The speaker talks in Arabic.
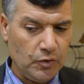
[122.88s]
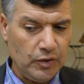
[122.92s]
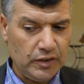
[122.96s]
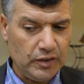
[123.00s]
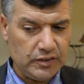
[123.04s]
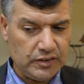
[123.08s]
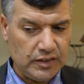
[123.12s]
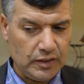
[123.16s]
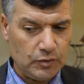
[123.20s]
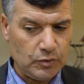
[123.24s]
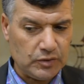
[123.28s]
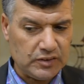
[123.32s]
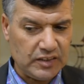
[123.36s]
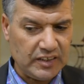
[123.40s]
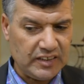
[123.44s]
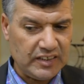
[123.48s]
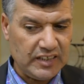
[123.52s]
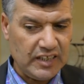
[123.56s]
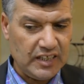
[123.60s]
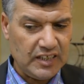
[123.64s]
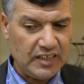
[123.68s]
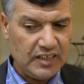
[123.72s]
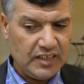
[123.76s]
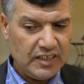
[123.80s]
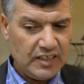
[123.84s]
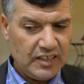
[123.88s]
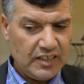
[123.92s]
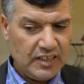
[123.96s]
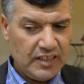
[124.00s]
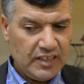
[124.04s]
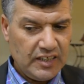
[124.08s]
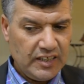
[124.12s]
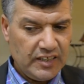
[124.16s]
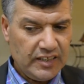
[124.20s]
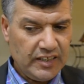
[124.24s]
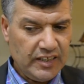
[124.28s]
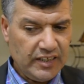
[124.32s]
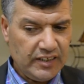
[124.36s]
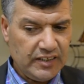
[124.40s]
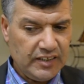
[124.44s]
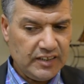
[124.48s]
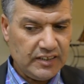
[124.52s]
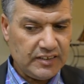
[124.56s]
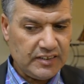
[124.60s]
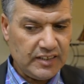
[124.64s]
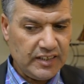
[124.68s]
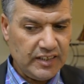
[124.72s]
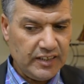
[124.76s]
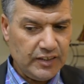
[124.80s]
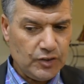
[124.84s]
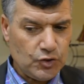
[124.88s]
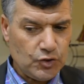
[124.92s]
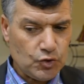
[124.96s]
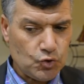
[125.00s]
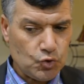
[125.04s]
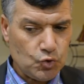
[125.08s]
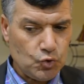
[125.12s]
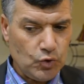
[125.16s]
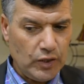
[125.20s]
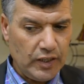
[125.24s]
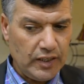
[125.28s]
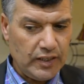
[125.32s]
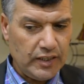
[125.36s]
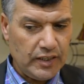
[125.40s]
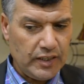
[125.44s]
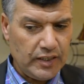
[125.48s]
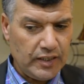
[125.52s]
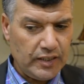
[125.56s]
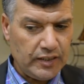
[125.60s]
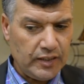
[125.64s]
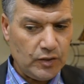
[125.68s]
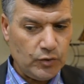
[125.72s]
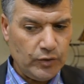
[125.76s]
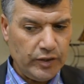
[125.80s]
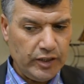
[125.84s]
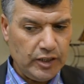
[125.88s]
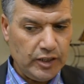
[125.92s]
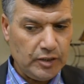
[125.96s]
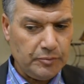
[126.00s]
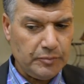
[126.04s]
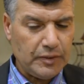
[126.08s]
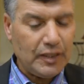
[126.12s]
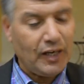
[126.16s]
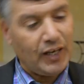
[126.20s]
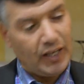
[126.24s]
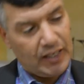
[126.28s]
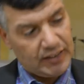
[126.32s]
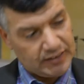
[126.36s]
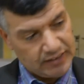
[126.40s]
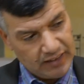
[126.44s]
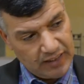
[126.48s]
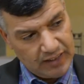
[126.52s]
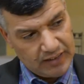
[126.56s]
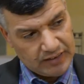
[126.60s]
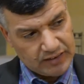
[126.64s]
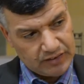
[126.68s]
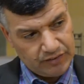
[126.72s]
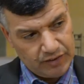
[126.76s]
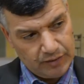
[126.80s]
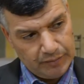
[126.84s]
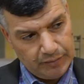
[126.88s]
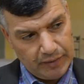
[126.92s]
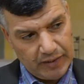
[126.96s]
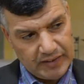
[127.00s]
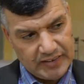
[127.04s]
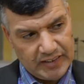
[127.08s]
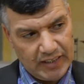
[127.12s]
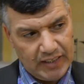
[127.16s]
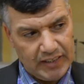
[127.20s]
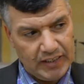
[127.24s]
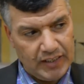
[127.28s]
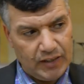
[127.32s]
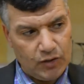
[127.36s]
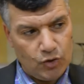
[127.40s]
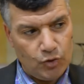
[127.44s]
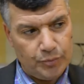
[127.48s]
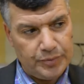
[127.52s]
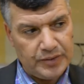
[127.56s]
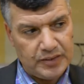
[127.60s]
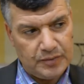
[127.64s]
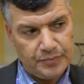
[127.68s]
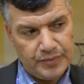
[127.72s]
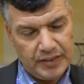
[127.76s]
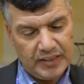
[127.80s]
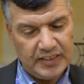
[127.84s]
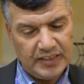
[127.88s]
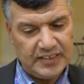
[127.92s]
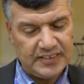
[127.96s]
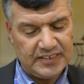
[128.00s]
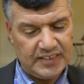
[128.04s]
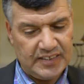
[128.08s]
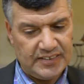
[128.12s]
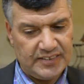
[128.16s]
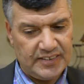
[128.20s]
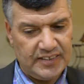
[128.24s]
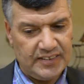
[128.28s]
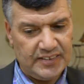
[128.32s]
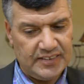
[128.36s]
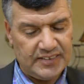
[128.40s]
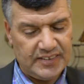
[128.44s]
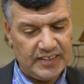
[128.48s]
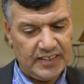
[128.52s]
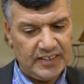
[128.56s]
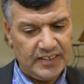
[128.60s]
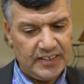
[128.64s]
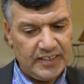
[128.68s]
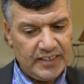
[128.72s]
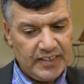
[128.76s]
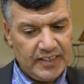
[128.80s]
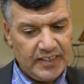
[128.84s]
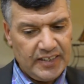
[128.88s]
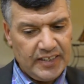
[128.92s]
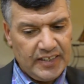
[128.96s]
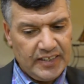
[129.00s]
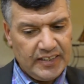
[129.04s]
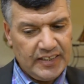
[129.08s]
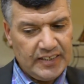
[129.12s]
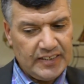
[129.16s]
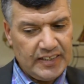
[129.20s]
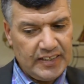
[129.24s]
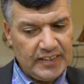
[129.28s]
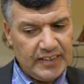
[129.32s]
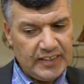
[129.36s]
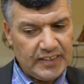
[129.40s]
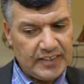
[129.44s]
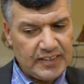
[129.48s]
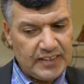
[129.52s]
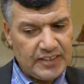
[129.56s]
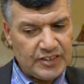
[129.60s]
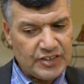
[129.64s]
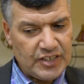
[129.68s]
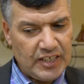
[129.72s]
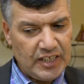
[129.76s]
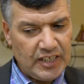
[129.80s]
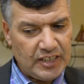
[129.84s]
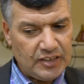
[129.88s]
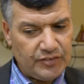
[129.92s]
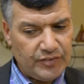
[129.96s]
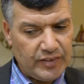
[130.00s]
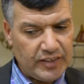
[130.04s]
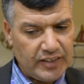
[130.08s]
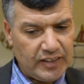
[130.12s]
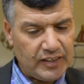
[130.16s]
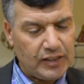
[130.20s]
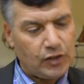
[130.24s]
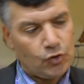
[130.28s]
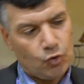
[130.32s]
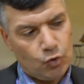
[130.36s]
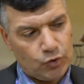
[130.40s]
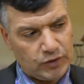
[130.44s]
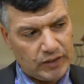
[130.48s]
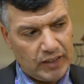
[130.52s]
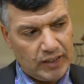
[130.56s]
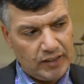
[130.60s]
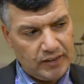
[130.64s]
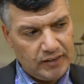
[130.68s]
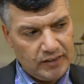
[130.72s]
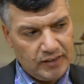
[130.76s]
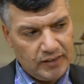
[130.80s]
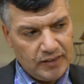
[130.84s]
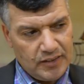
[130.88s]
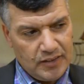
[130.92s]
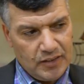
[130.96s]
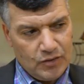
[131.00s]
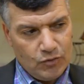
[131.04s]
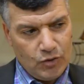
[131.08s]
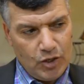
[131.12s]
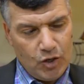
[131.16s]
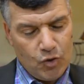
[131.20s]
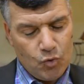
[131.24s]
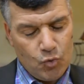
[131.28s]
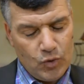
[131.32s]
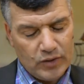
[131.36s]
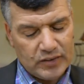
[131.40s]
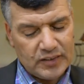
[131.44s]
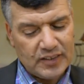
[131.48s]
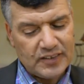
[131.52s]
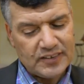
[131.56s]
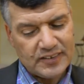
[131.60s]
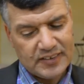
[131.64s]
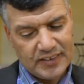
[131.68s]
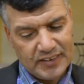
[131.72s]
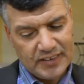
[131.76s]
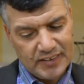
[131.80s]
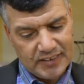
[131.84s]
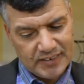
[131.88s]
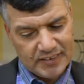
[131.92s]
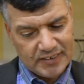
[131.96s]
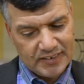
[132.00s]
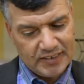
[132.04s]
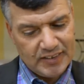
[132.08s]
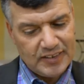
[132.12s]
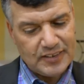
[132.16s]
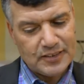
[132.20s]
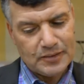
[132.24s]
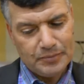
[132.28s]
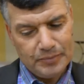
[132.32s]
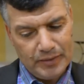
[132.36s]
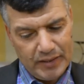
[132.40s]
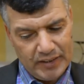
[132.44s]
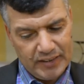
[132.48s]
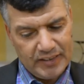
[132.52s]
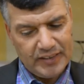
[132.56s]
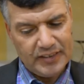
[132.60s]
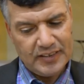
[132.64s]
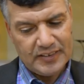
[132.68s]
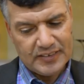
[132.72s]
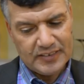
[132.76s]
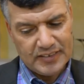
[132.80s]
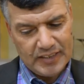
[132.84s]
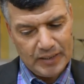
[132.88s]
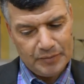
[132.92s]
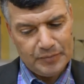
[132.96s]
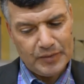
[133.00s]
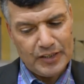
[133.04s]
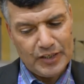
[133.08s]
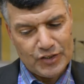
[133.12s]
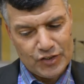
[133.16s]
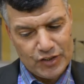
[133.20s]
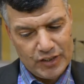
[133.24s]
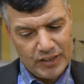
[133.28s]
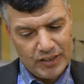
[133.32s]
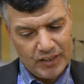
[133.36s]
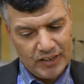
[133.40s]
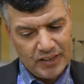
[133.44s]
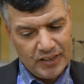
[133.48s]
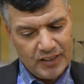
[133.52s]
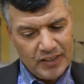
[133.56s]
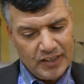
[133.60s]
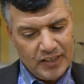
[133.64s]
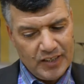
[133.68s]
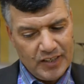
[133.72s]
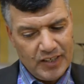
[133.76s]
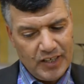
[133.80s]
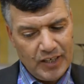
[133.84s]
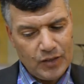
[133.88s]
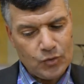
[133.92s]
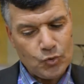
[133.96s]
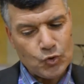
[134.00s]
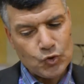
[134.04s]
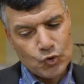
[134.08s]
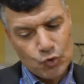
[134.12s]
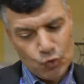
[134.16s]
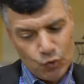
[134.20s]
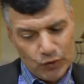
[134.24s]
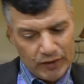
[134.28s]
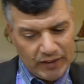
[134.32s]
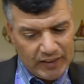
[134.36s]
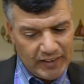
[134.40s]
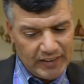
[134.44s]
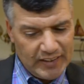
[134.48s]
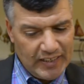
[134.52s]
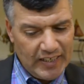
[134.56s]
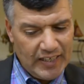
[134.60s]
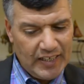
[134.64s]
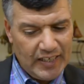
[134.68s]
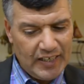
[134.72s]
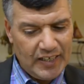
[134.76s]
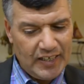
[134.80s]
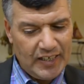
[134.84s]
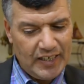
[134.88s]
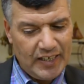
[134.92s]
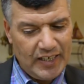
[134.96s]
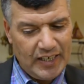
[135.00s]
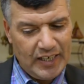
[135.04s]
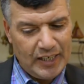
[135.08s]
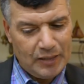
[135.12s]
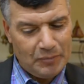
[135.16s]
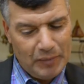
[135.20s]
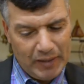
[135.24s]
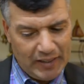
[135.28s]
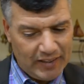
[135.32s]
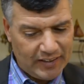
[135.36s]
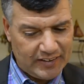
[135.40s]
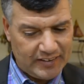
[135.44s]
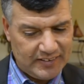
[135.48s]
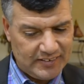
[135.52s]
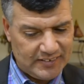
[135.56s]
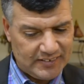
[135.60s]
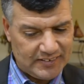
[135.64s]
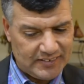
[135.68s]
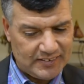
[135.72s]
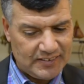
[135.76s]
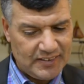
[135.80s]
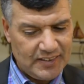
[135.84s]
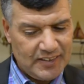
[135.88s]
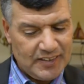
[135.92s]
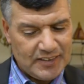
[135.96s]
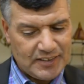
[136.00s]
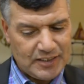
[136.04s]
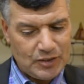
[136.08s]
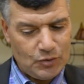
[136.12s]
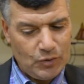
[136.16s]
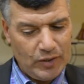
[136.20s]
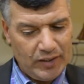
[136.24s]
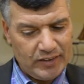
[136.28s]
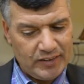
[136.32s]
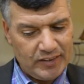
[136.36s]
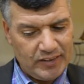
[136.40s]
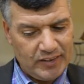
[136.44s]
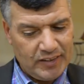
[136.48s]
حتى الوطنية يعني تعيش على نوع من الخصاص فيما يتعلق بالتمثيلية السياسية للنساء لذلك جاءت فكرة الكوتا وهو تخصيص نسبة للنساء من أجل الوصول إلى المراكز سواء